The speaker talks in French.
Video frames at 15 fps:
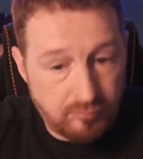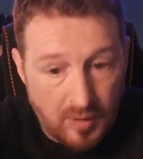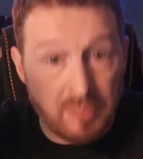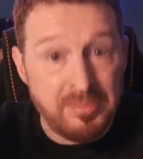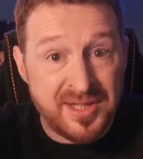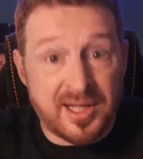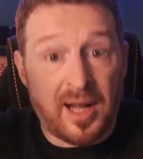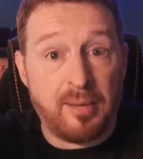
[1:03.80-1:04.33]

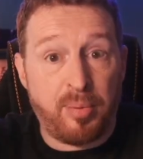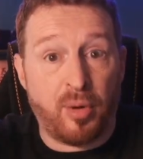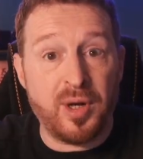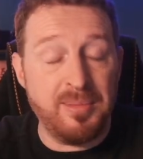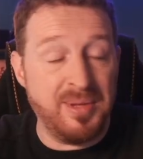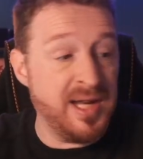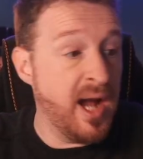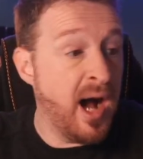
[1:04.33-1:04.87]
Mistral prend les
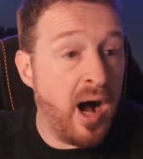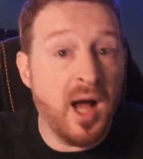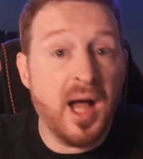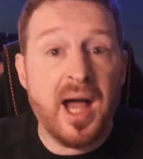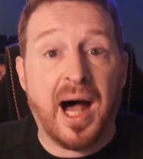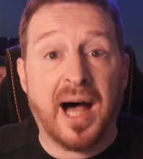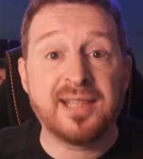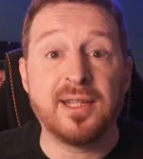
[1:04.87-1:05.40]
milliards
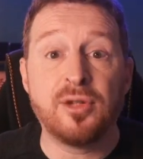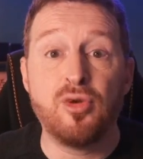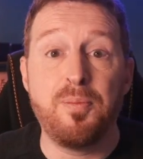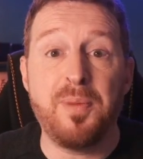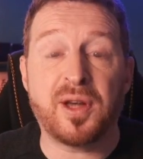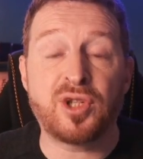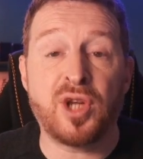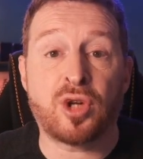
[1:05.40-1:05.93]
à ses
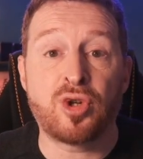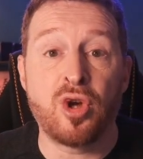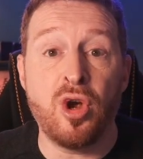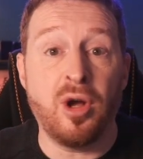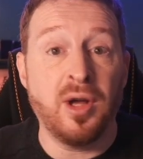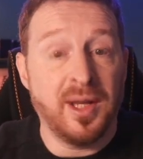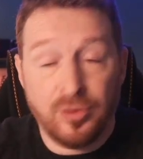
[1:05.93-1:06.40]
super chercheurs,